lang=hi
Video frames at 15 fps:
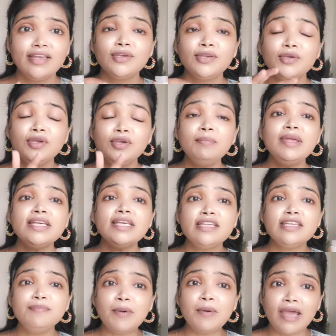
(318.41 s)
क्योंकि मेरी
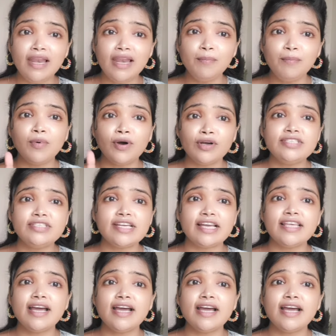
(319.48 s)
स्किन पहले बहुत ज्यादा